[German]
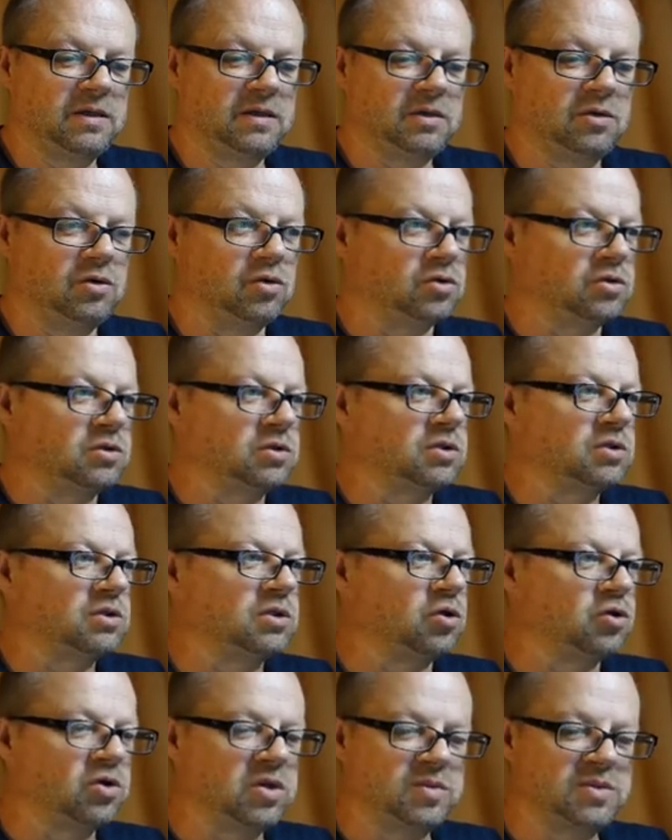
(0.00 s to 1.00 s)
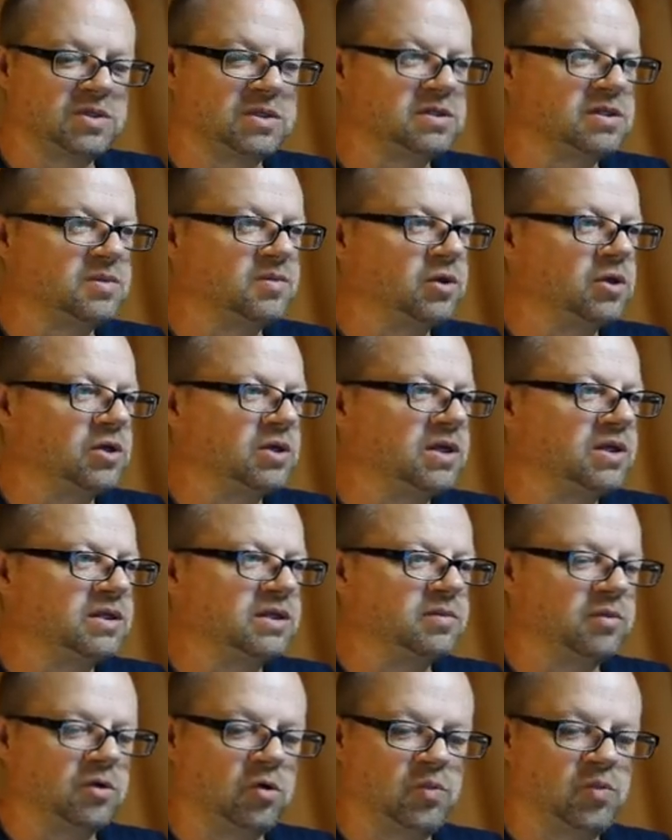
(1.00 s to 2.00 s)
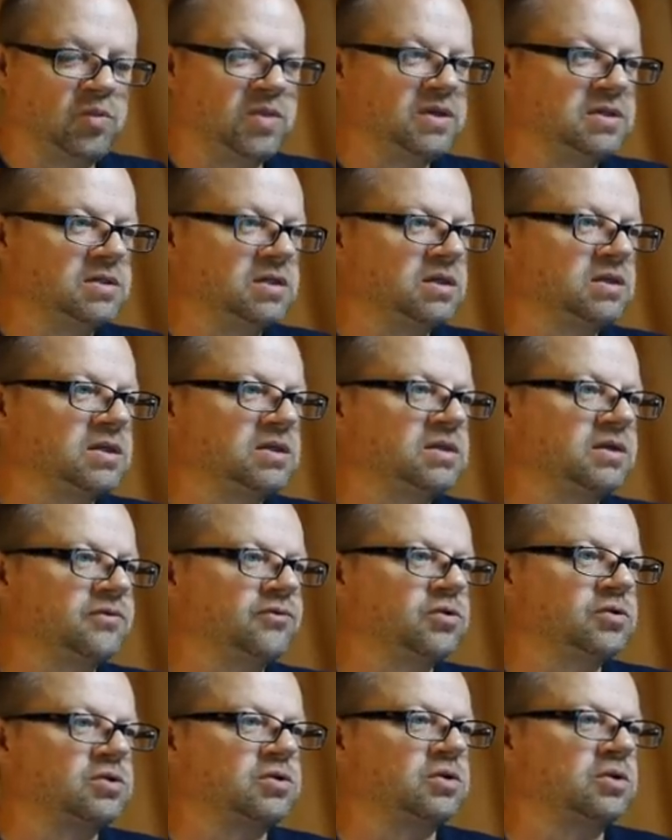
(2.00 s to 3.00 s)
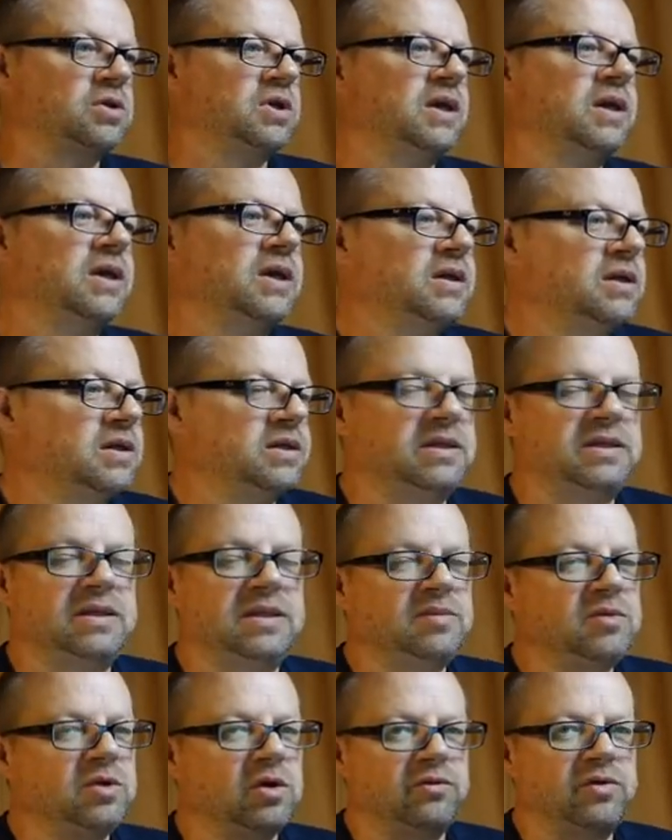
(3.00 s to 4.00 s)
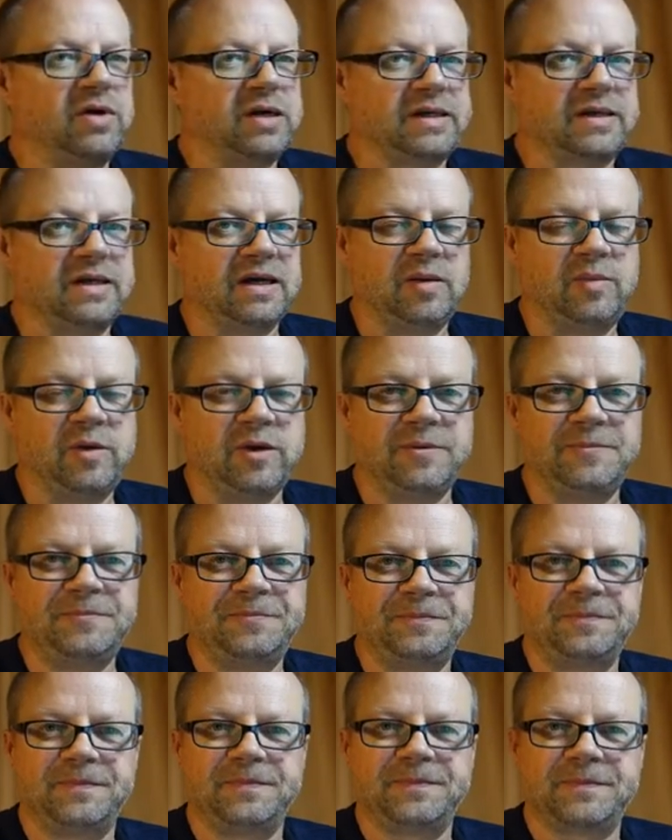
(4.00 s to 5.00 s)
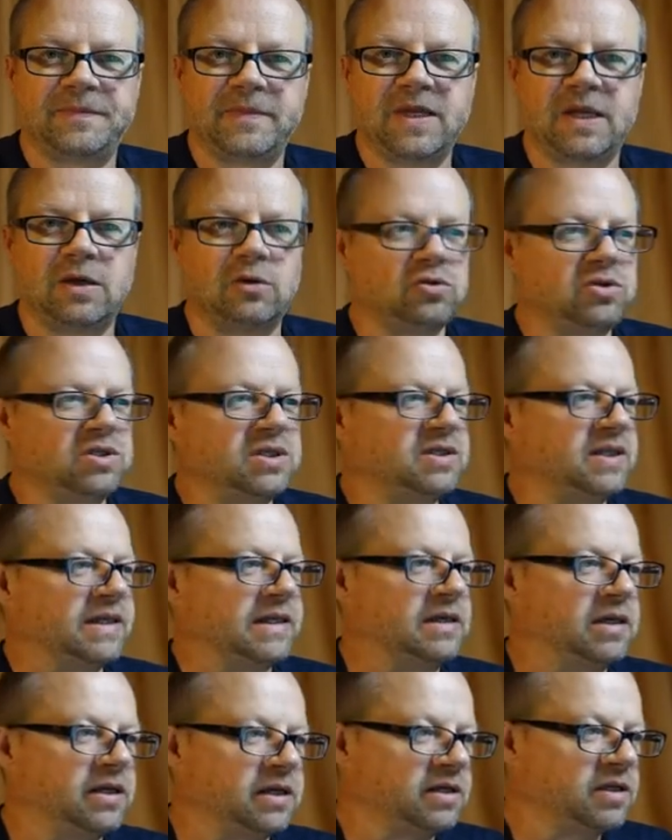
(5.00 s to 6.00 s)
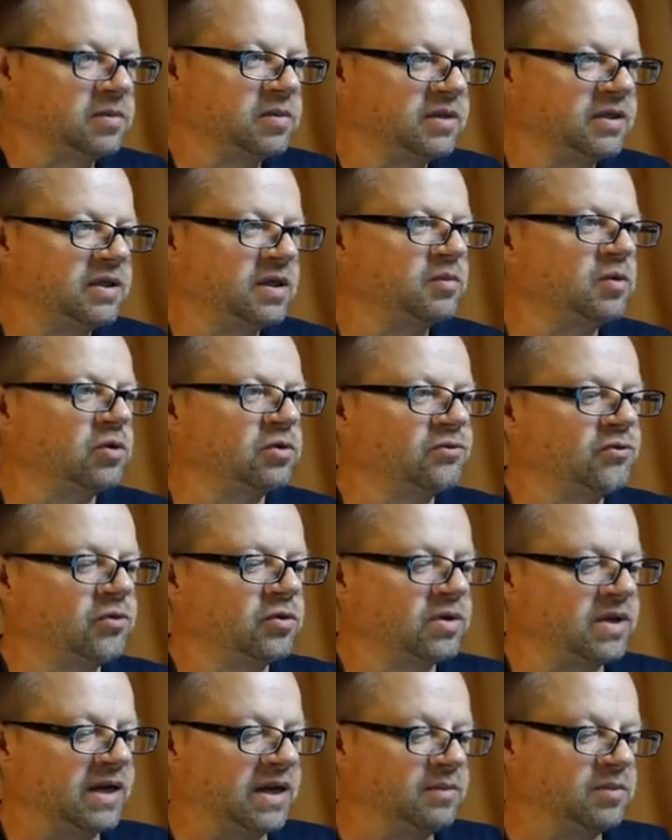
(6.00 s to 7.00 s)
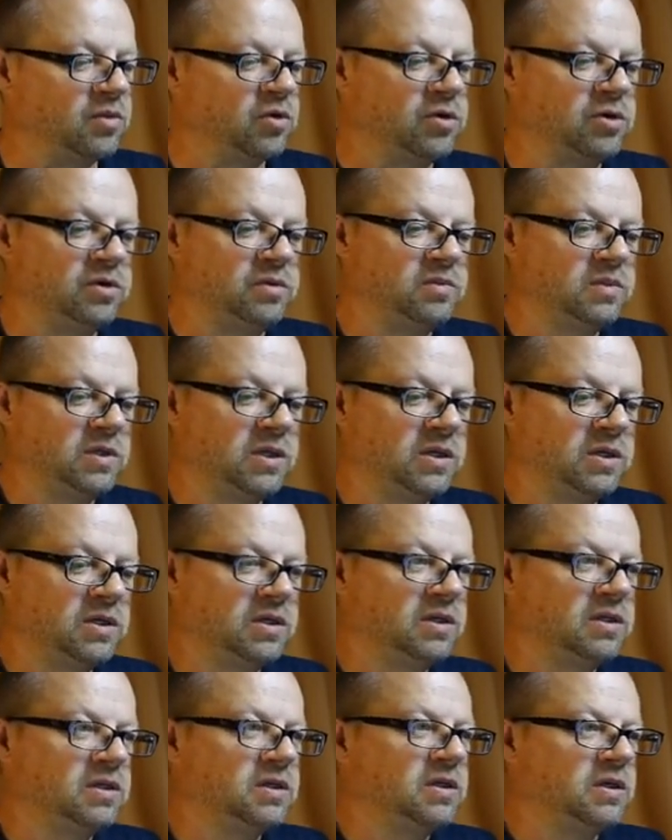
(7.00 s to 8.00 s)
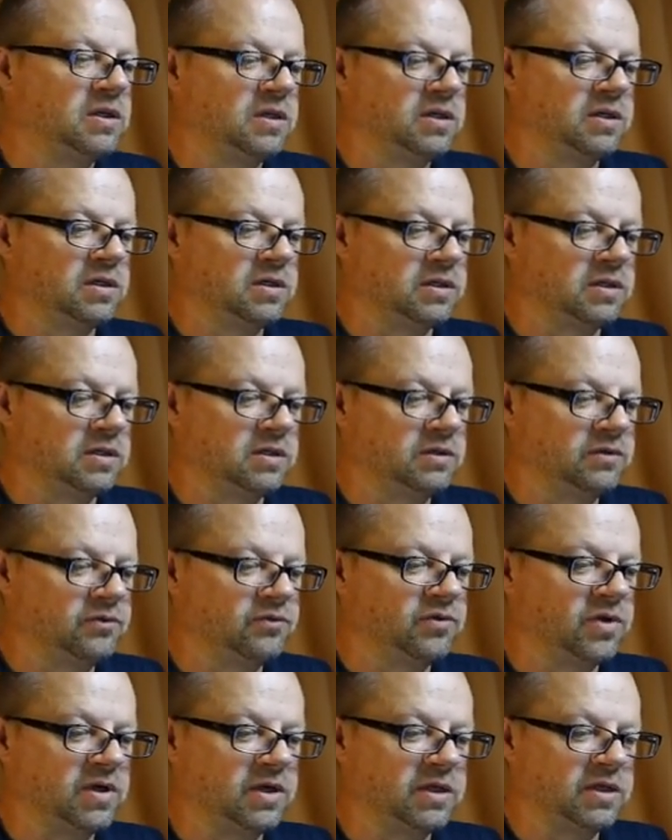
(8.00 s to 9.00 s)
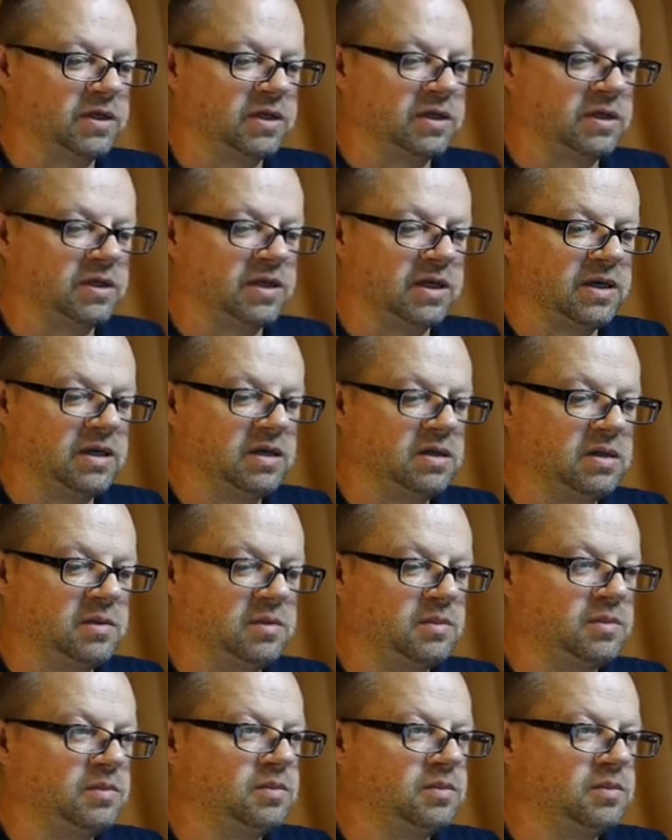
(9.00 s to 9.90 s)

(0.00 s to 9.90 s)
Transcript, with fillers: Und da gibt es jetzt die Möglichkeit im OpenSK, dass ich einfach sage, ich nehme da eine Variable und die deklarieren wir die am Anfang einmal ja, Variable.